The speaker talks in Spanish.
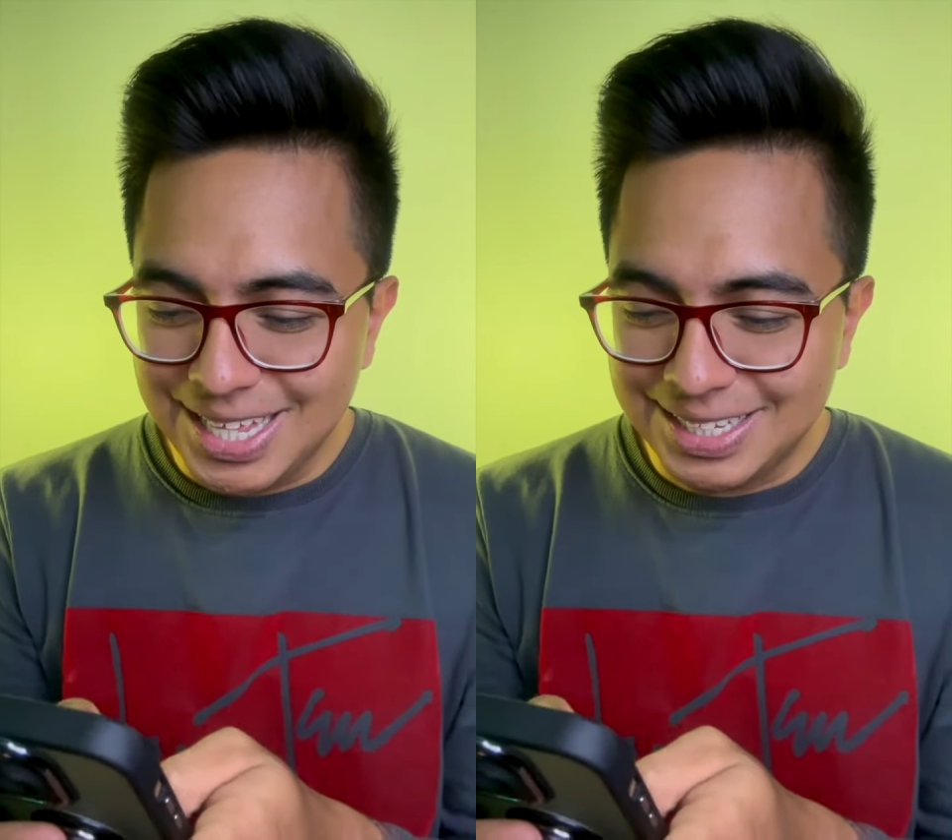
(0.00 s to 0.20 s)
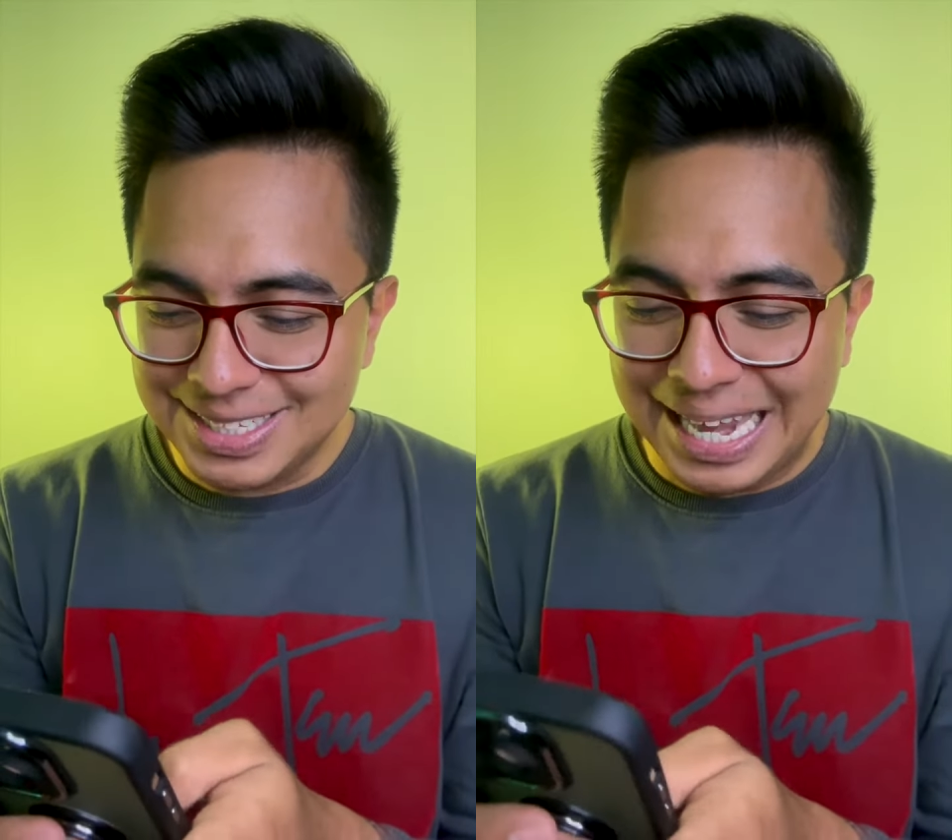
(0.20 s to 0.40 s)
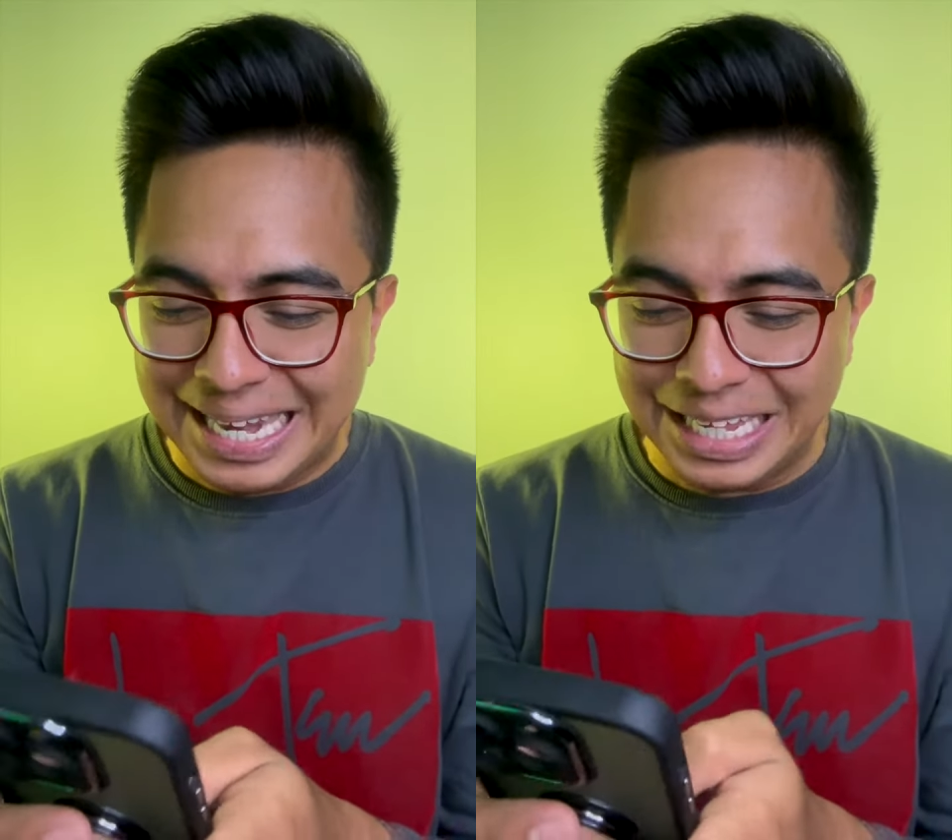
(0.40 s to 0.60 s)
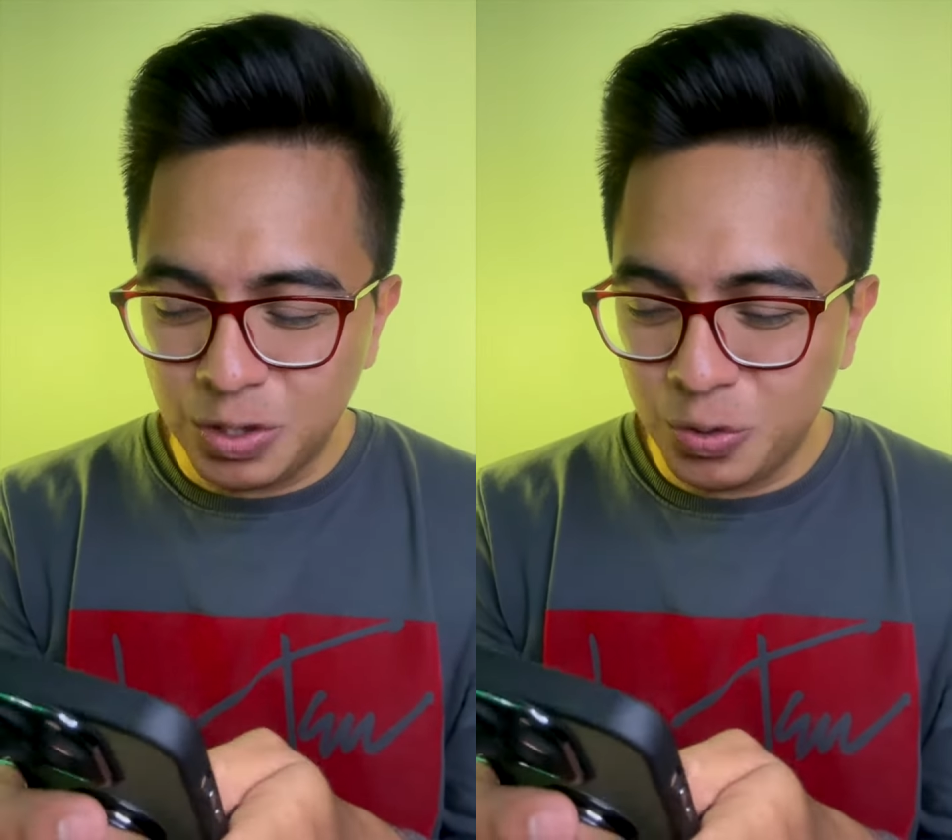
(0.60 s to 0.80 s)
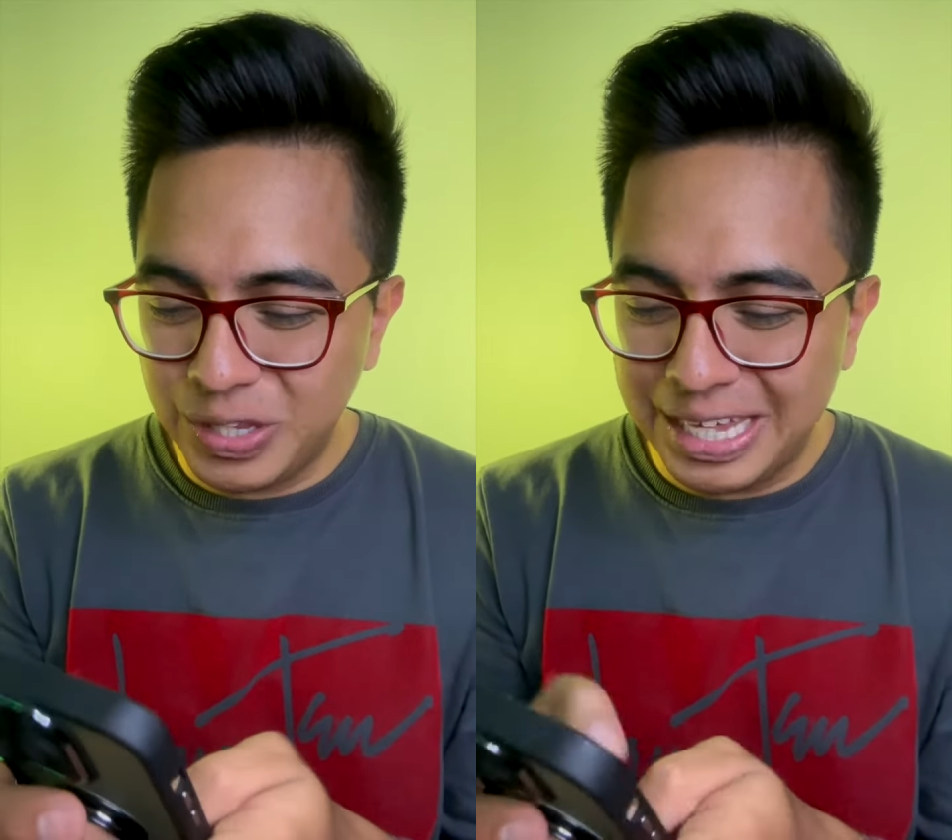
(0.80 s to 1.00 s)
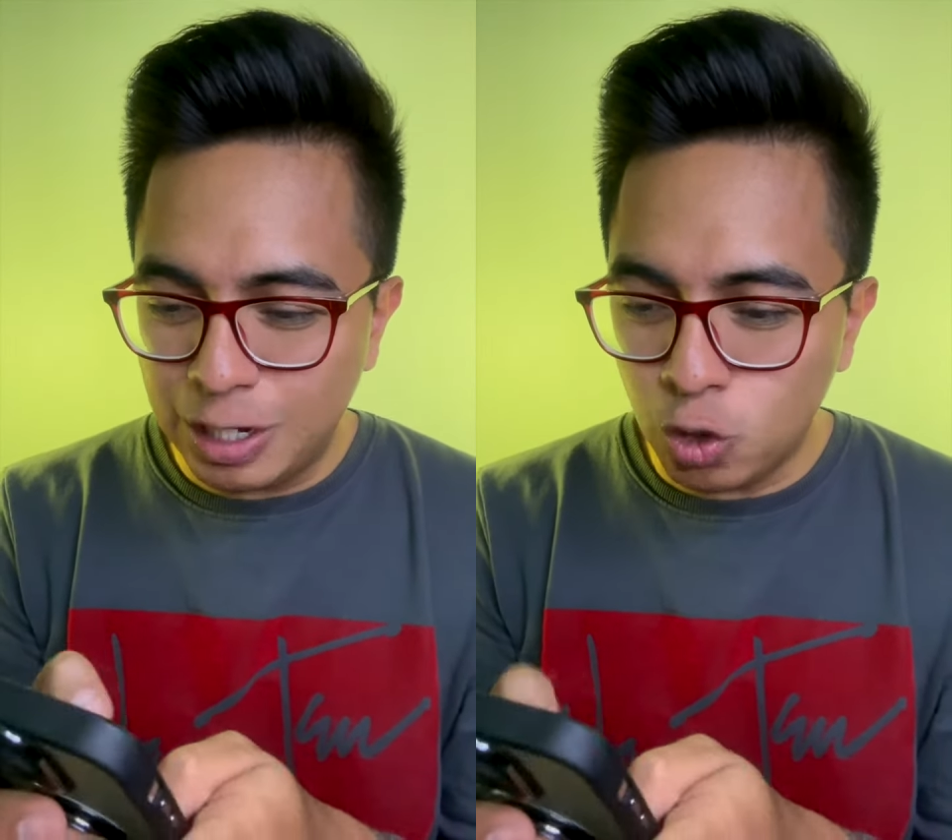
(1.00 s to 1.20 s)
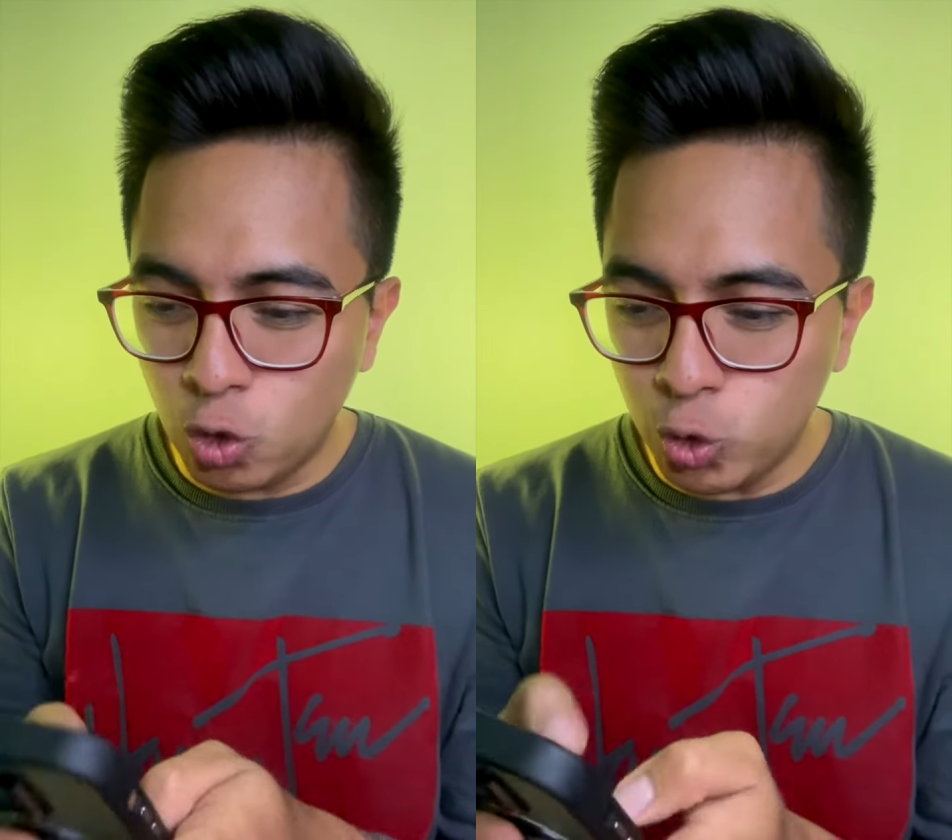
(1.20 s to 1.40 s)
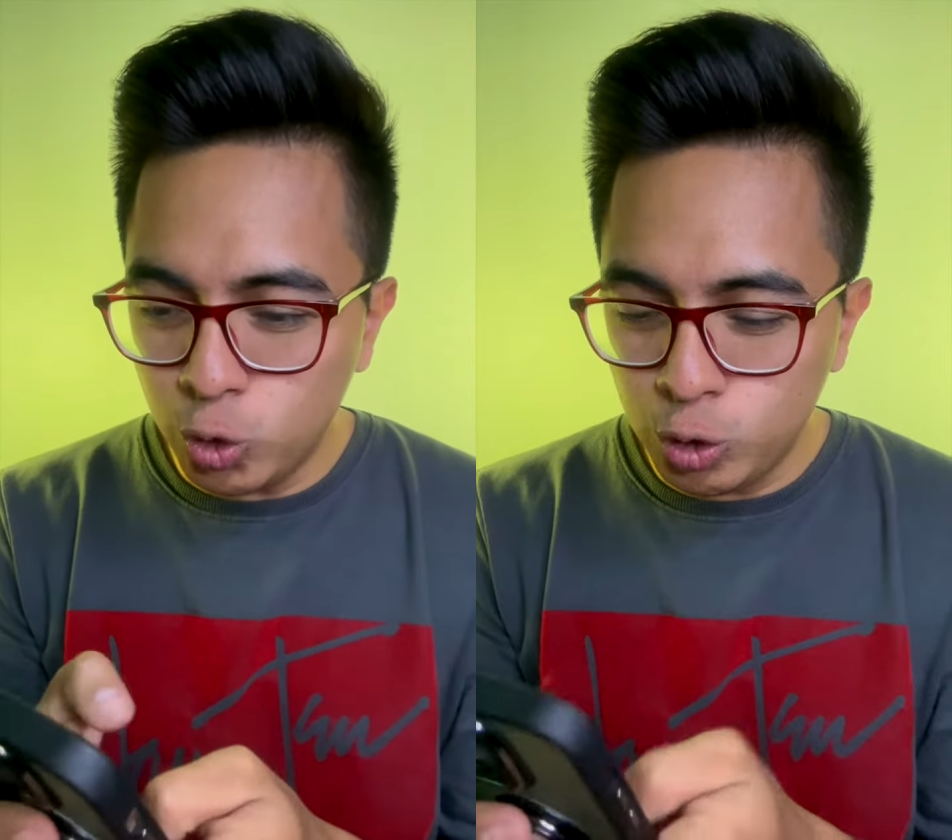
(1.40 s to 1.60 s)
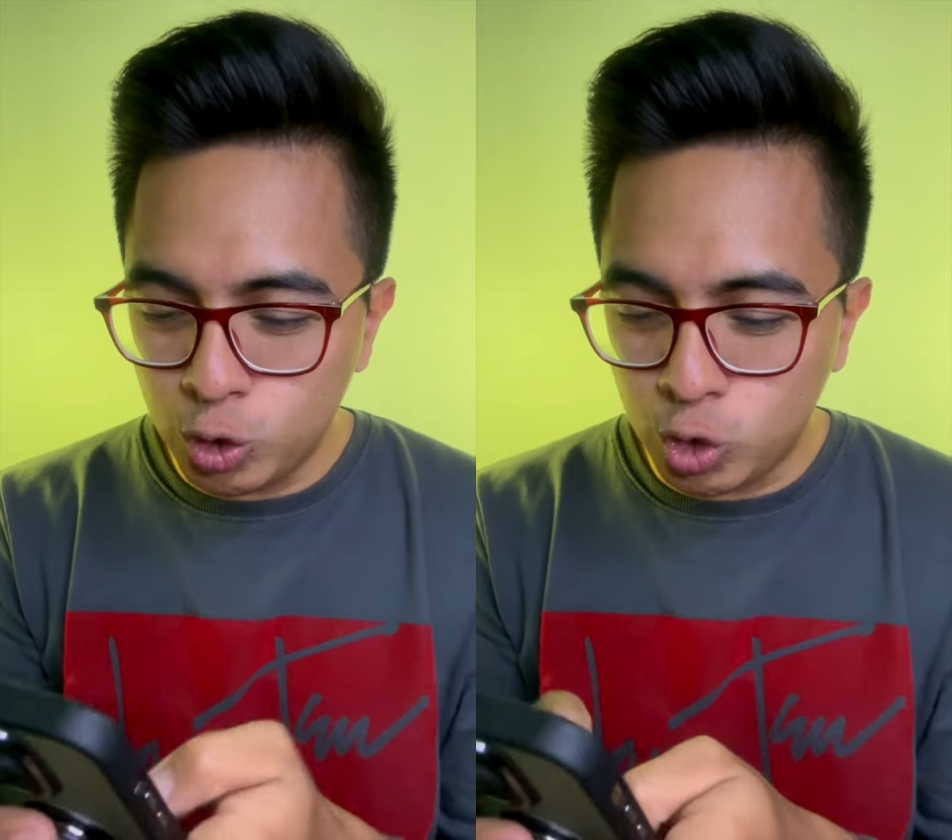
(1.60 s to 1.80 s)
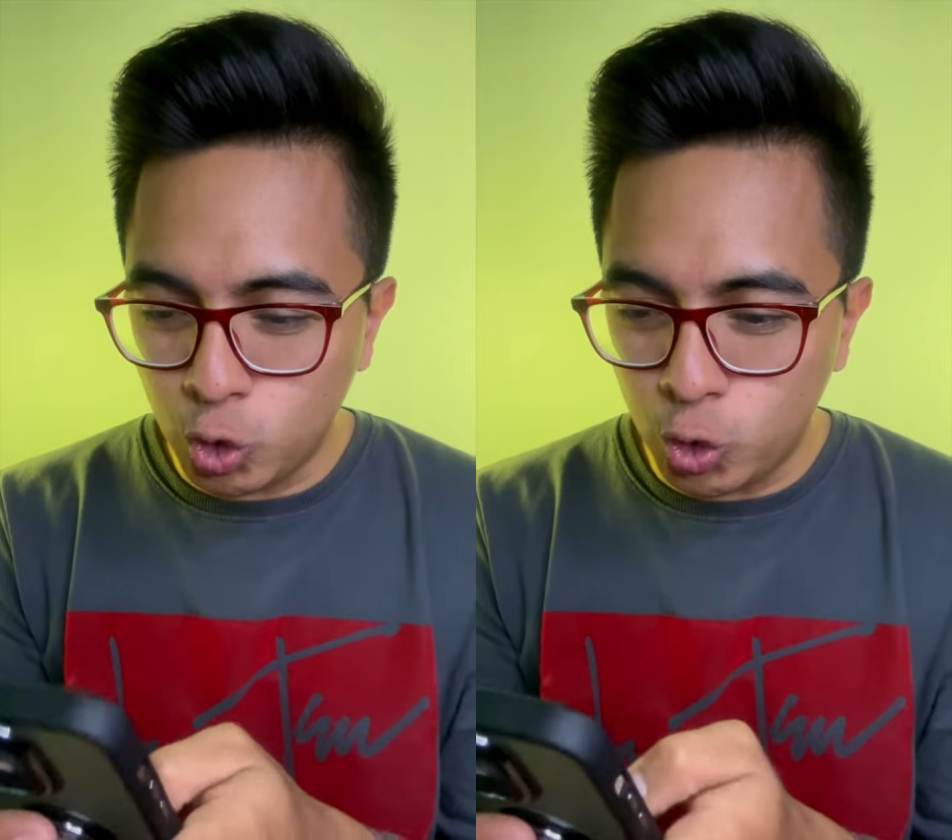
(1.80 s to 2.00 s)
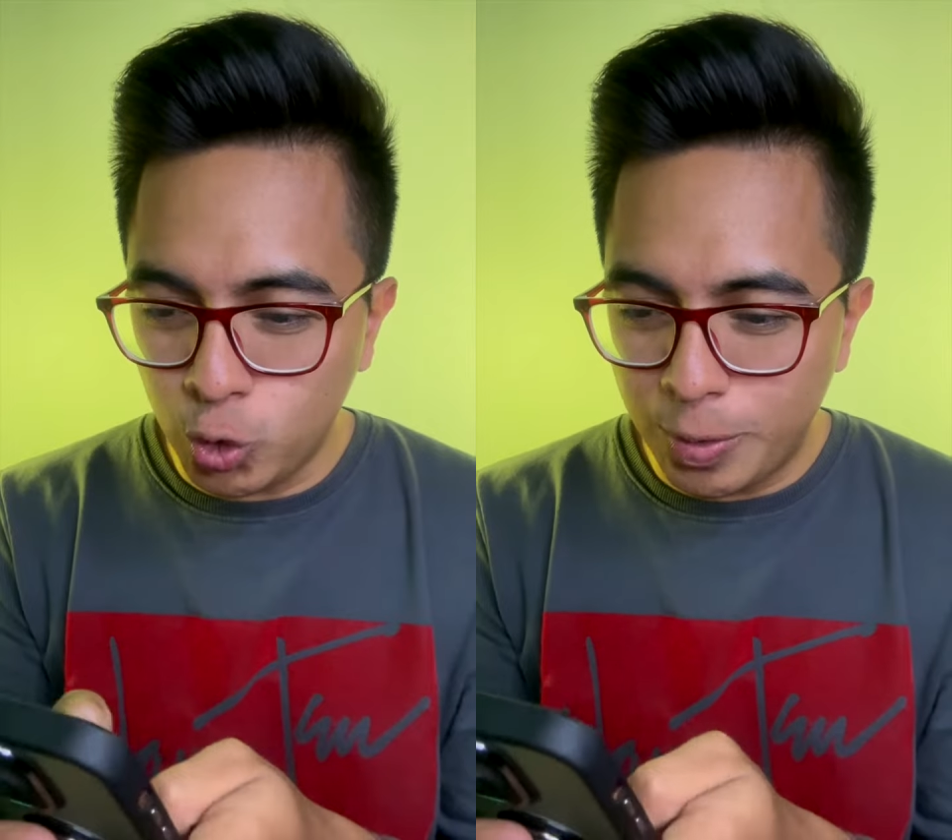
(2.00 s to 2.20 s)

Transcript: saliendo del culto